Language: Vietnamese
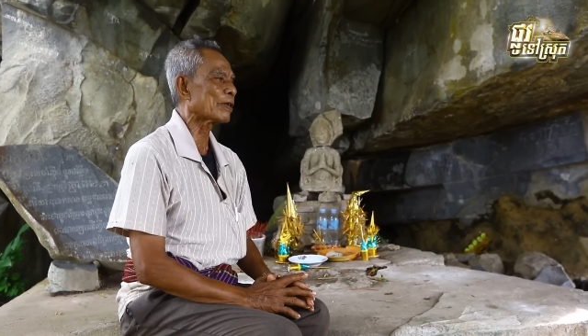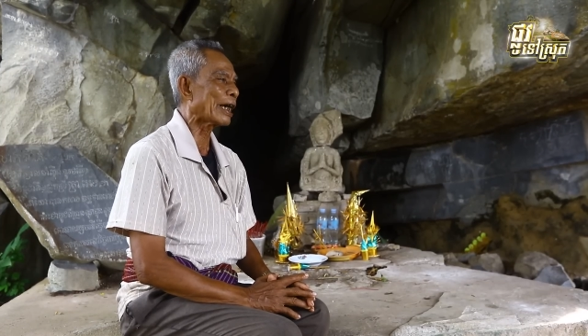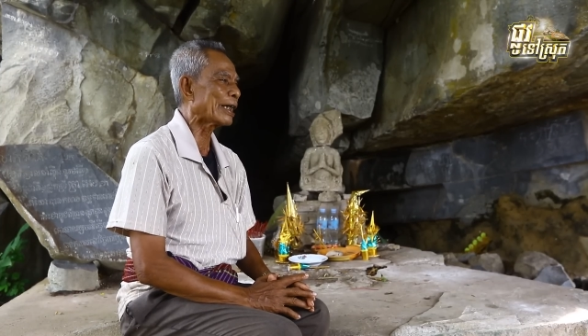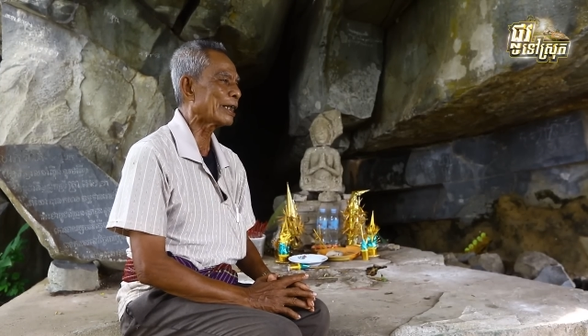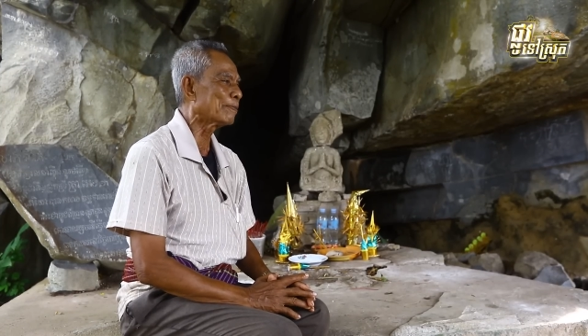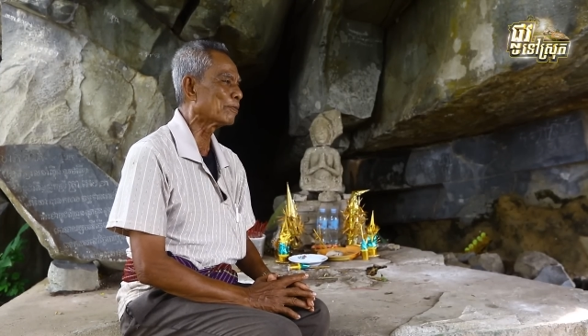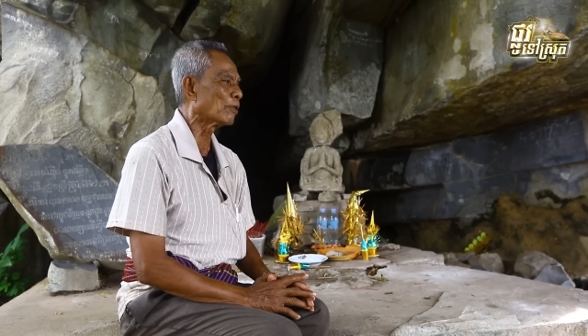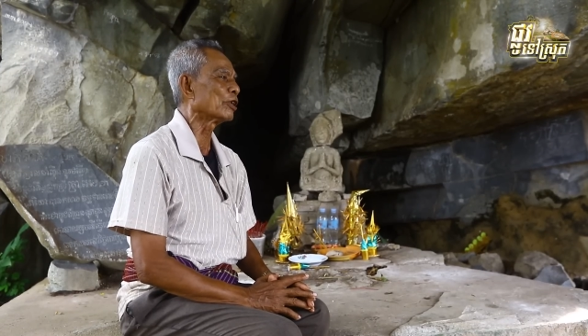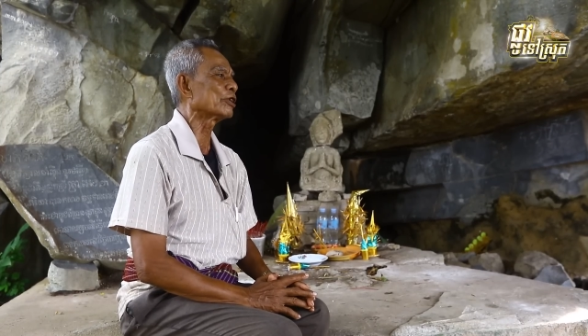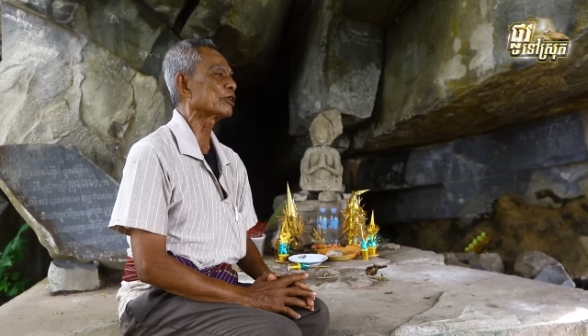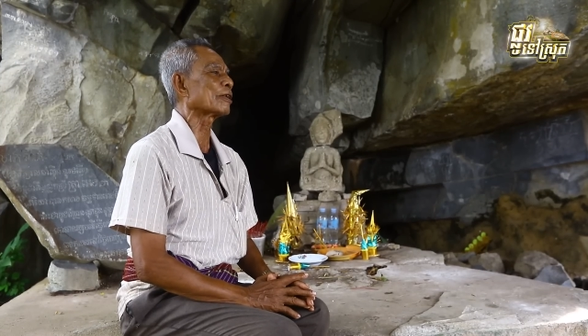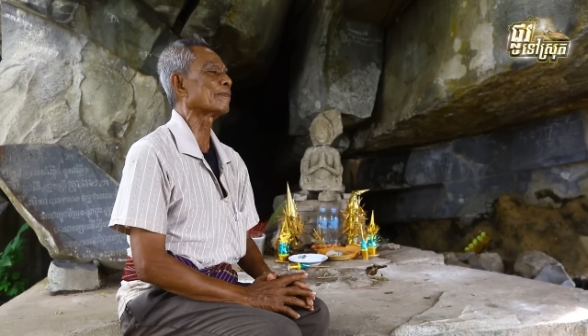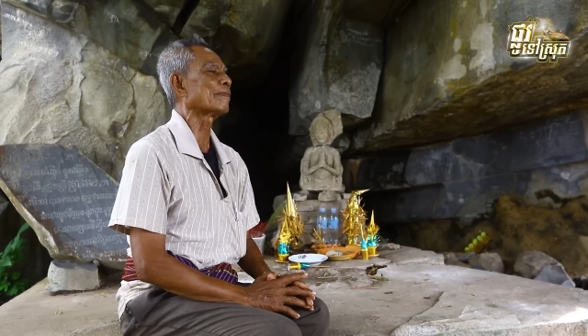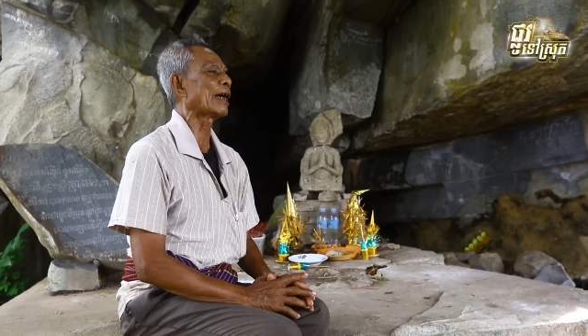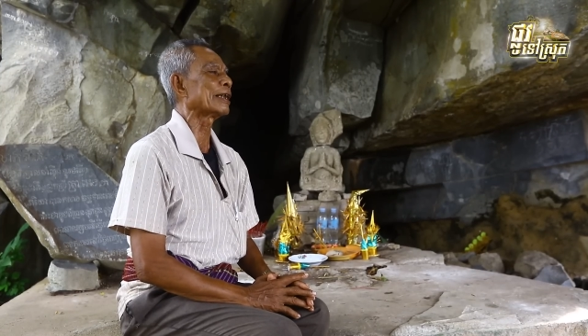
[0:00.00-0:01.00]
đấy môn
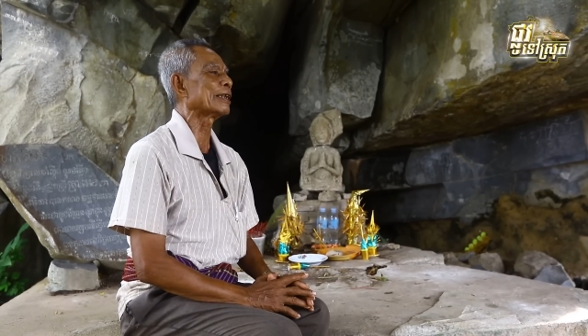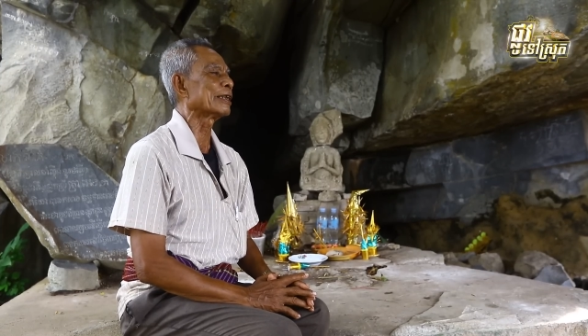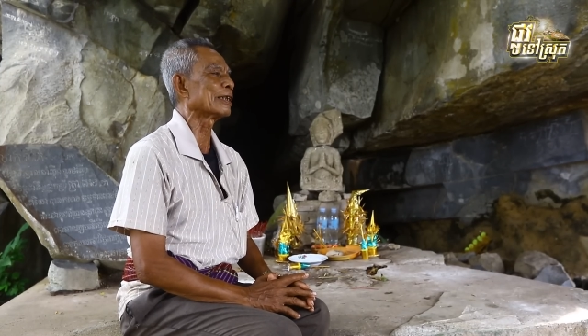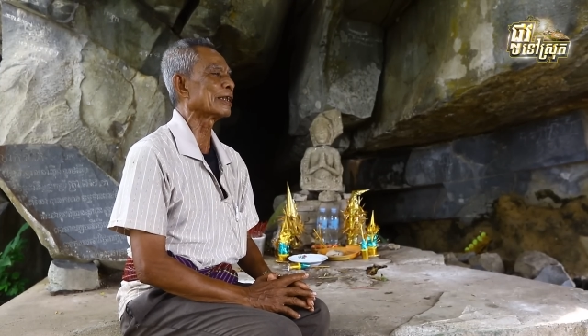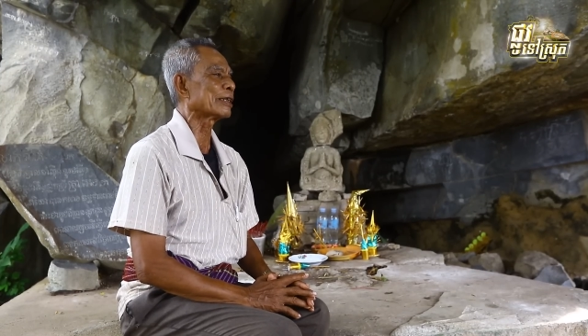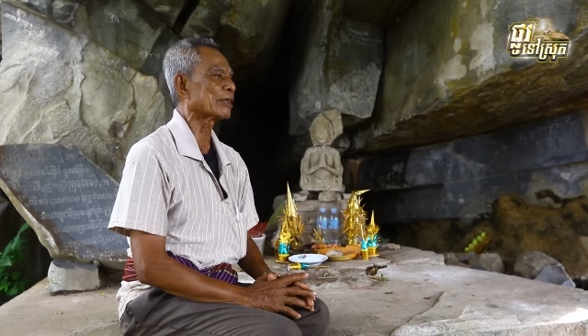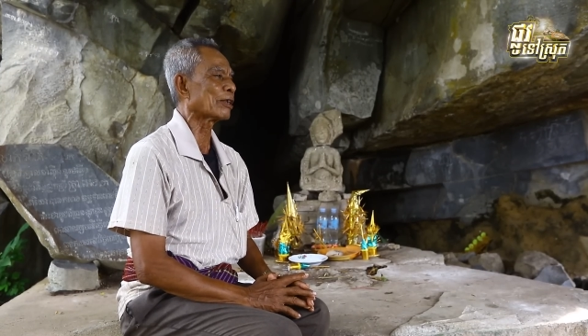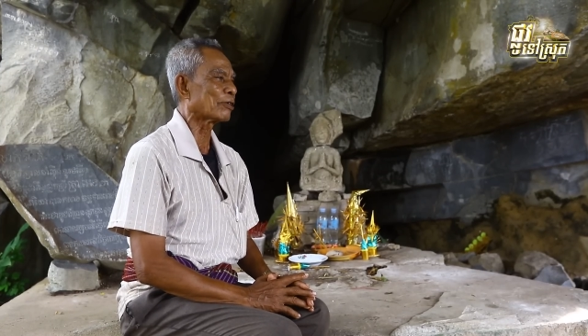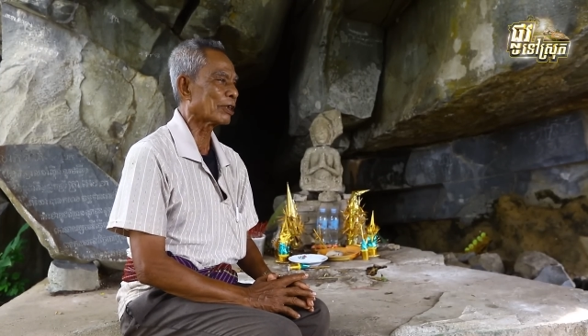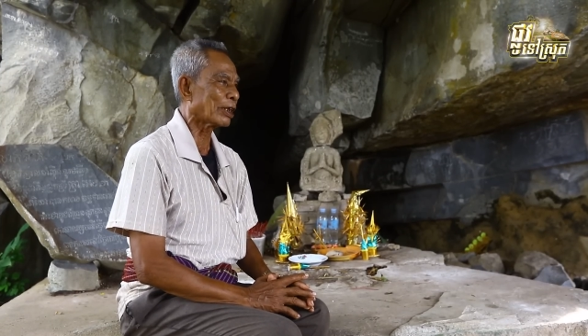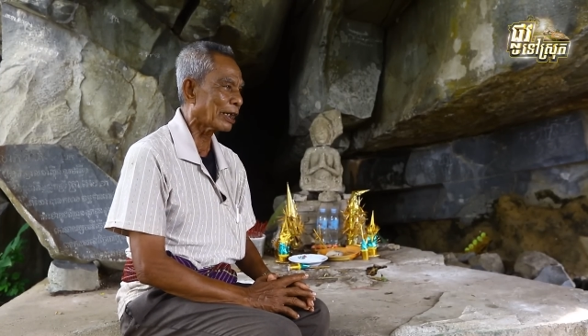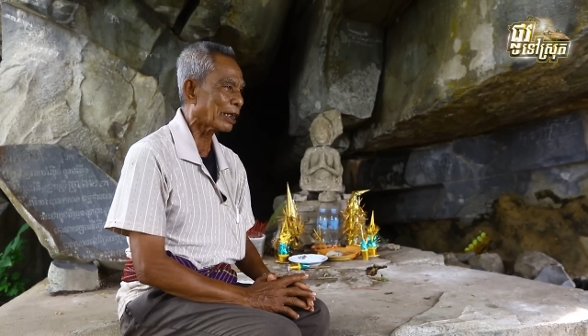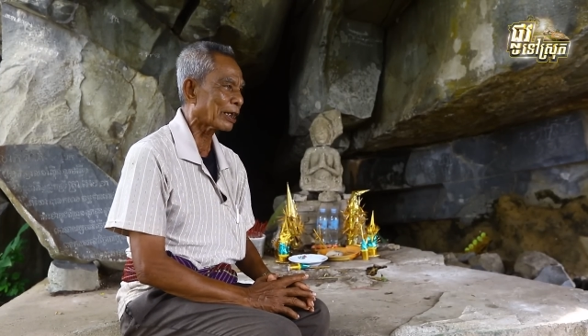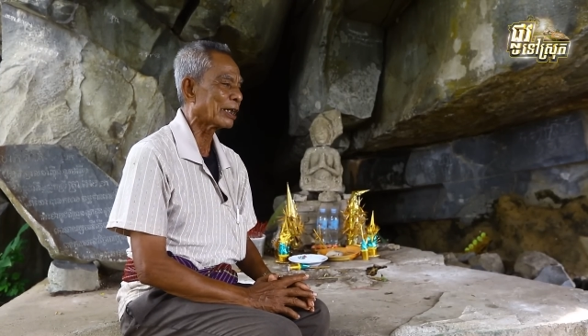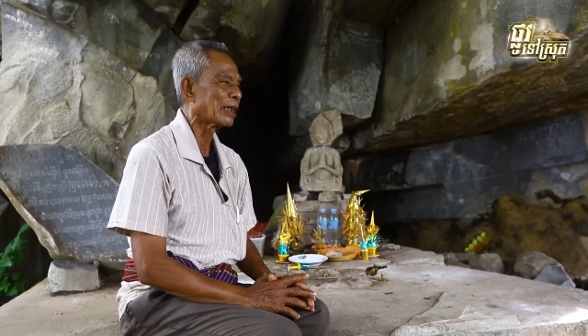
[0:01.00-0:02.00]
sầm mai dương đi từ
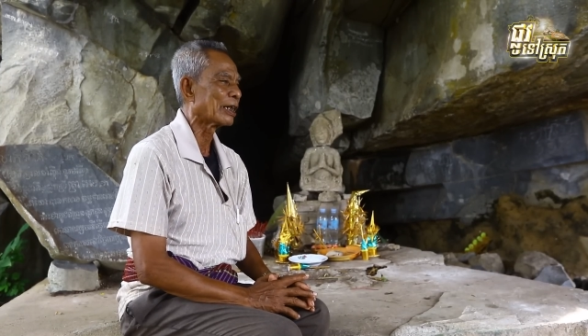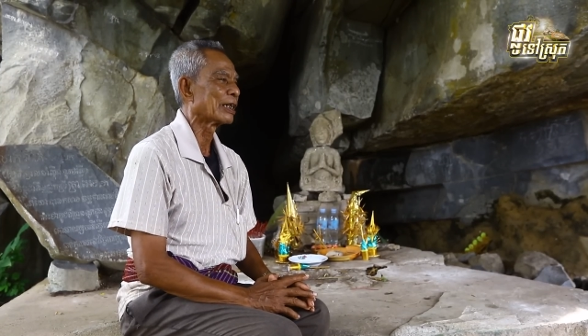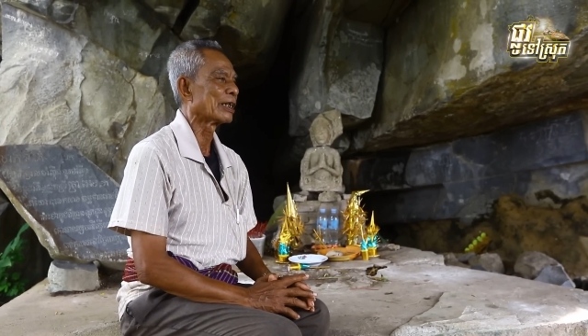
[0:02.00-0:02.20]
tiền